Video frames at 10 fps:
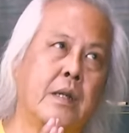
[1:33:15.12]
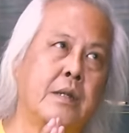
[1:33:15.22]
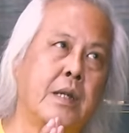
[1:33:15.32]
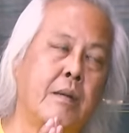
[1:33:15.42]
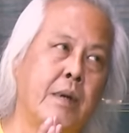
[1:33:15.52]
เข้า
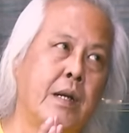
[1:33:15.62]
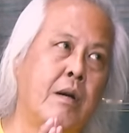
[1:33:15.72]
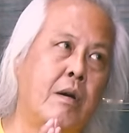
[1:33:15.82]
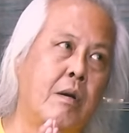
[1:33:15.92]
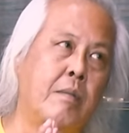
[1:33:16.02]
ใจมาแล้
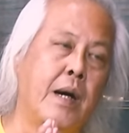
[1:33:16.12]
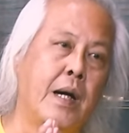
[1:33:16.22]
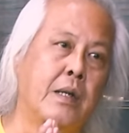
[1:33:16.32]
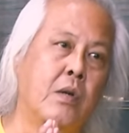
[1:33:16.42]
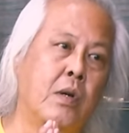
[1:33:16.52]
วออกมา
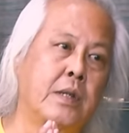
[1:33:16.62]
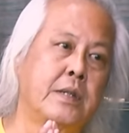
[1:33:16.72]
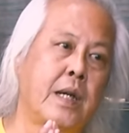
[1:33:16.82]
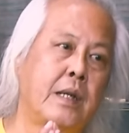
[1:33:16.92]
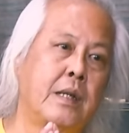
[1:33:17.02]
โดย
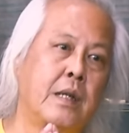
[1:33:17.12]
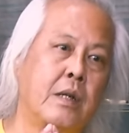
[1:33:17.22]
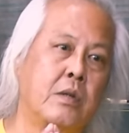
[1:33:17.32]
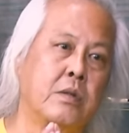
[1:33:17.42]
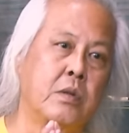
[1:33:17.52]
ใช้เครื่อง
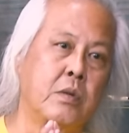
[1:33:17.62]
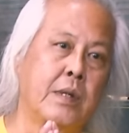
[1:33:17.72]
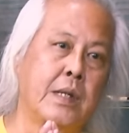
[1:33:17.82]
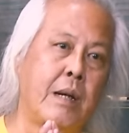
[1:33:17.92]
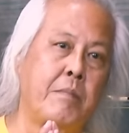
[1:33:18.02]
ของศูนย์
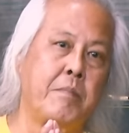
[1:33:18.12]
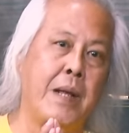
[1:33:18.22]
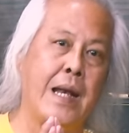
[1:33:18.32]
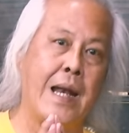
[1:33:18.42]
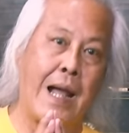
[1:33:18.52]
วัฒนธรรม
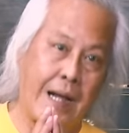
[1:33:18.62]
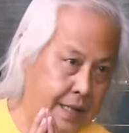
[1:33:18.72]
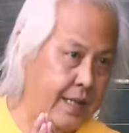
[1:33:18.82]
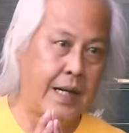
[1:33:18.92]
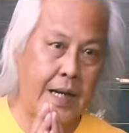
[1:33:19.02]
เป็นหลัก
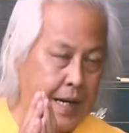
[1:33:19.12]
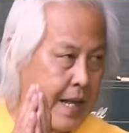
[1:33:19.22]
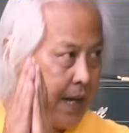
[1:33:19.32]
เลยแร